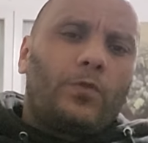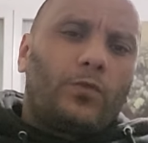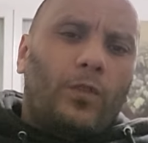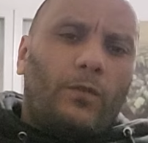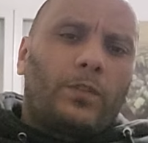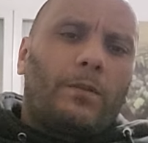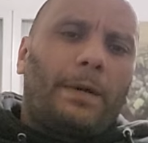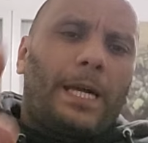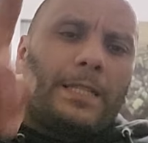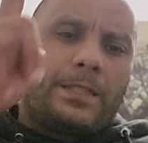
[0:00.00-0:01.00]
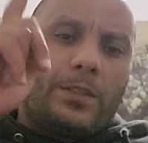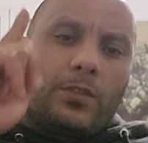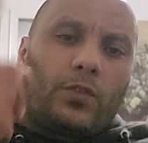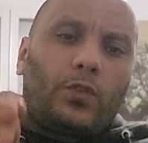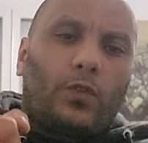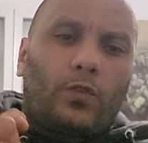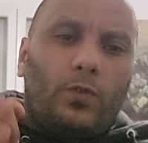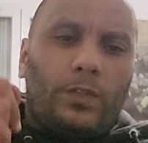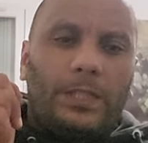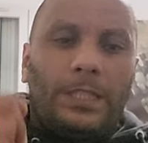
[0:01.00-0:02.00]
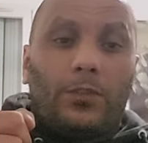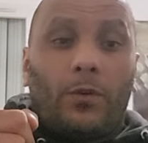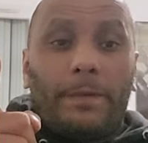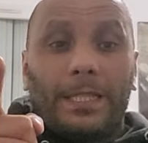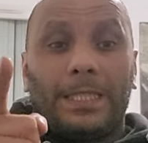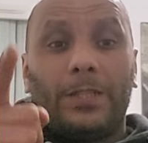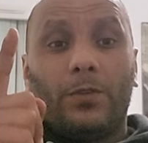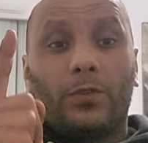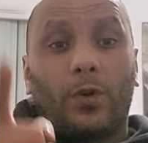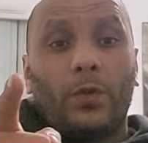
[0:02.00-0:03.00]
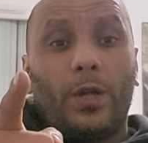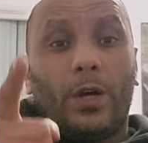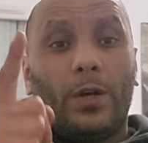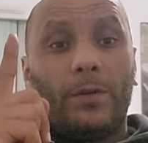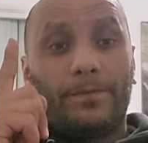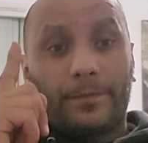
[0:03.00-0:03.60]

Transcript: Je vous embrasse. Surtout aussi, je remercie au truand.